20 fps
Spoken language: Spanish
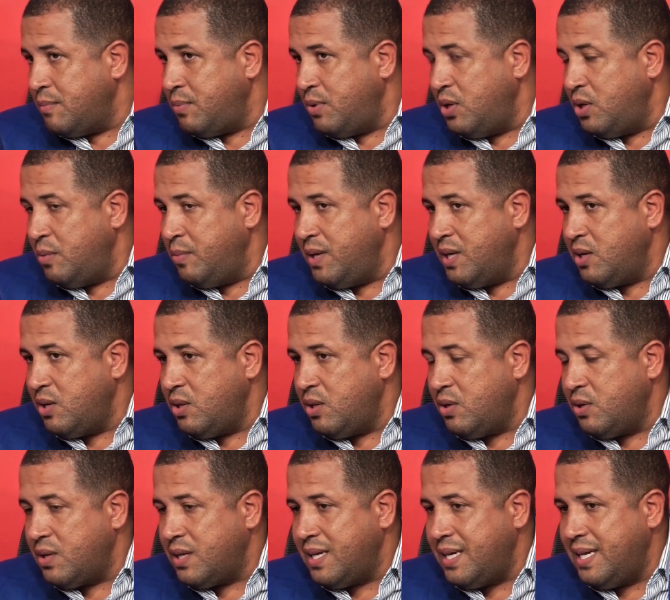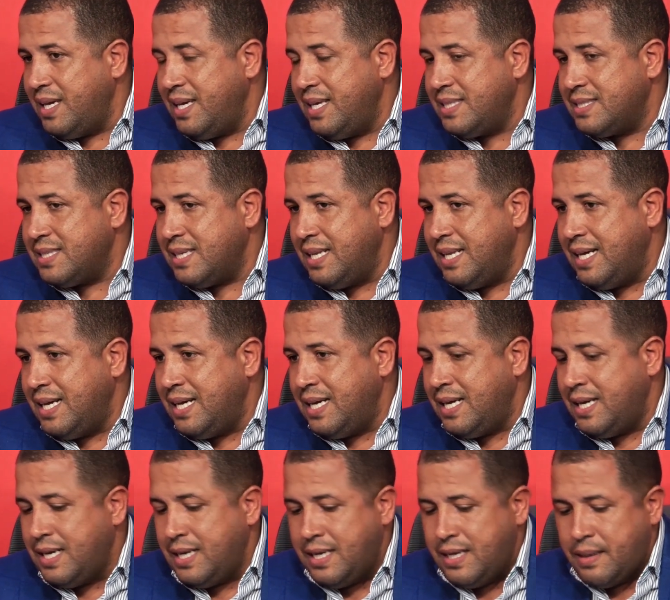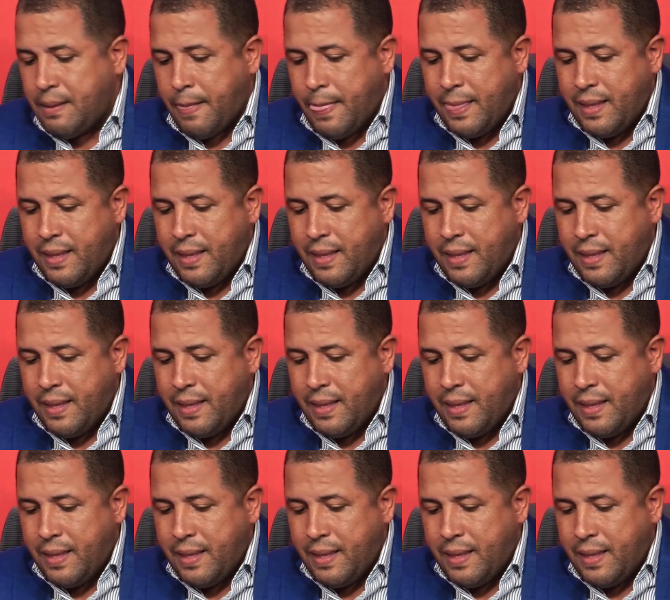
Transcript: por lo menos de lo que es la,